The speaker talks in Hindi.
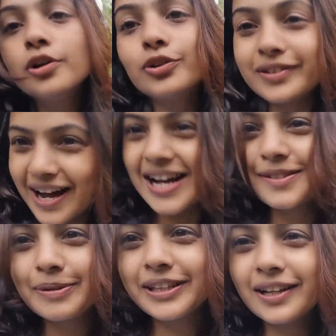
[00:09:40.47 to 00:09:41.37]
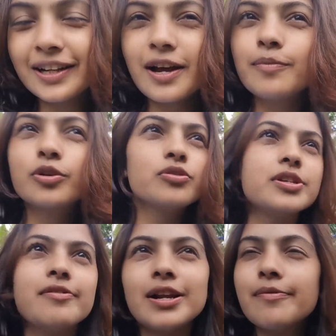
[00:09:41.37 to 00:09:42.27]
तो गाइस बताना कि आप लोग को ये
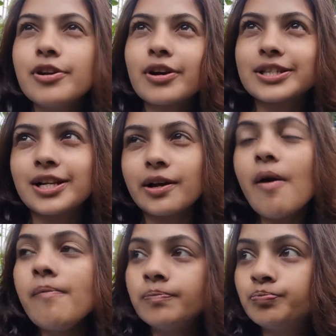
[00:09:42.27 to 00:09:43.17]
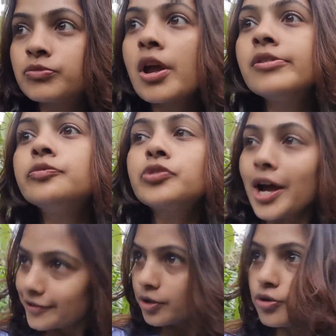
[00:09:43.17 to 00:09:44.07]
वाला वीडियो कैसे लगा
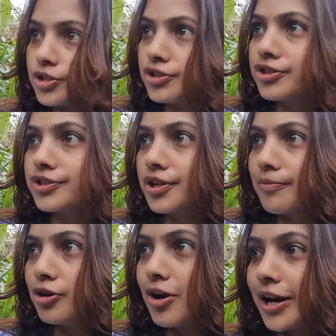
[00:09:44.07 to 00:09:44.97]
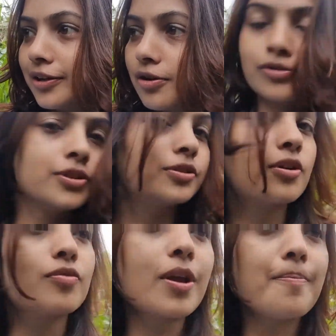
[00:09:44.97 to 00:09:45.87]
ऐसे कुछ इंटरेस्टिंग वीडियो लाने की कोशिश
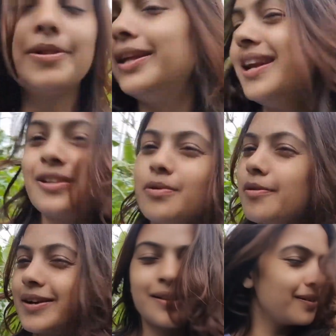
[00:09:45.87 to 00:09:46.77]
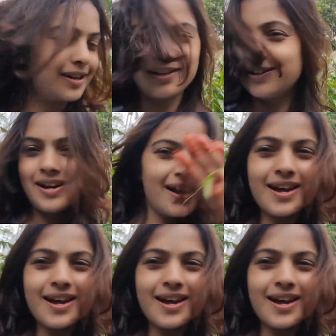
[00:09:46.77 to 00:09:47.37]
करूंगी मिलते हैं नेक्स्ट वीडियो में तो